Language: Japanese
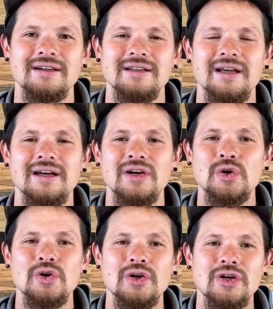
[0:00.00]
ね、
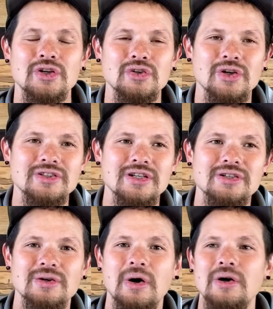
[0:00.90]
旧約聖
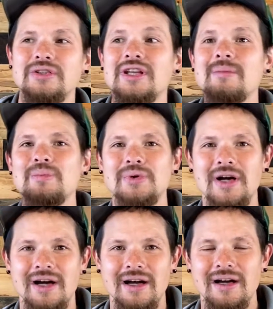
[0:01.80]
書全部
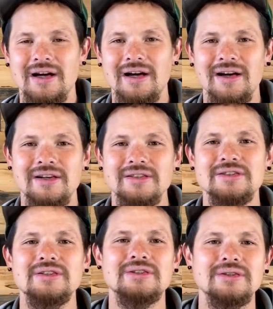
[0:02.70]
が
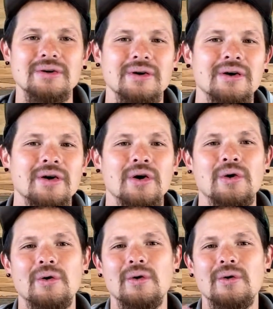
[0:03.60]
ずっと
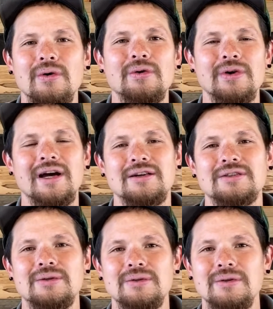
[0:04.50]
この約
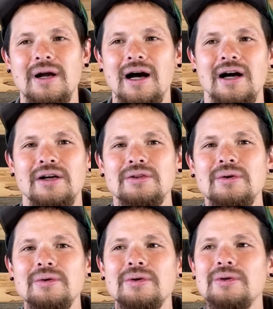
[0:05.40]
束が
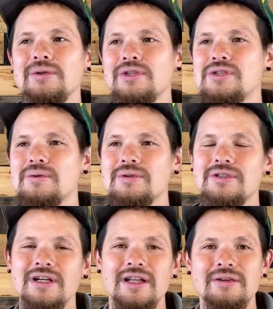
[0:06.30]
どのように成就
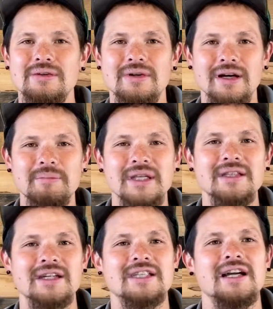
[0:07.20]
されるのかみん
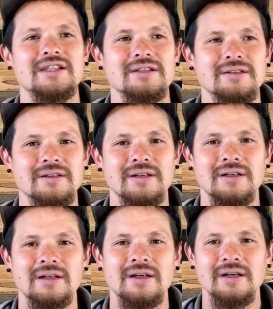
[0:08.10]
な期待してる。
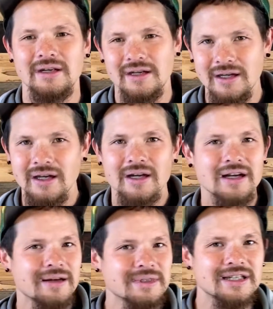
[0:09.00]
え、
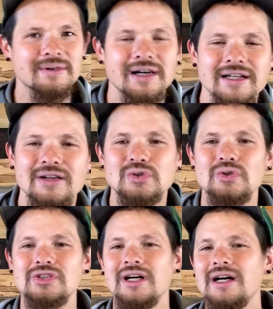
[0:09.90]
神様が約
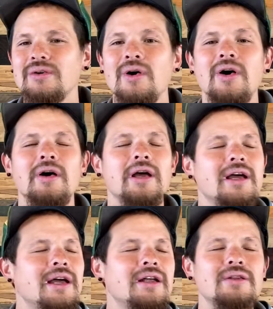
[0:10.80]
束したあの
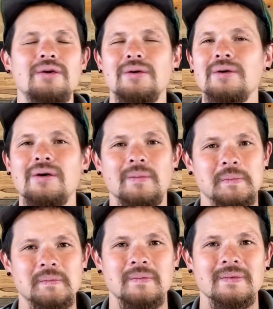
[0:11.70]
永遠の
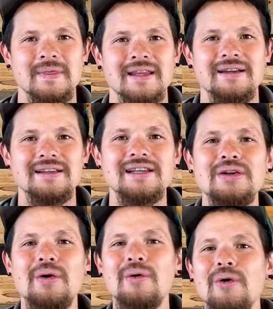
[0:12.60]
王、義
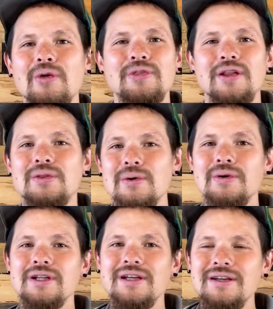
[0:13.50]
の王ってどこ
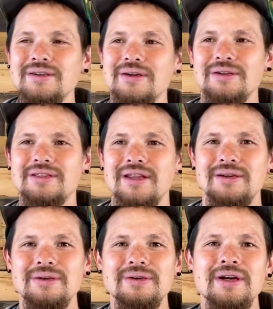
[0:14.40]
にいるのって
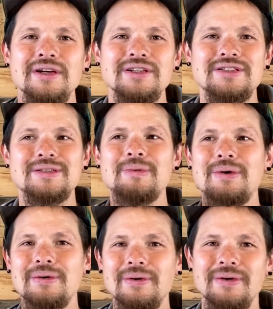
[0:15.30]
いう質
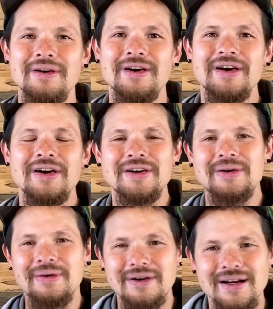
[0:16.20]
問を、
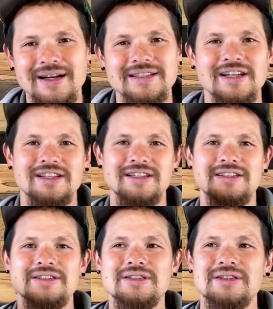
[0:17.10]
こっから先
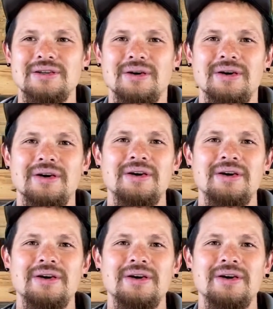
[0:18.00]
ずっと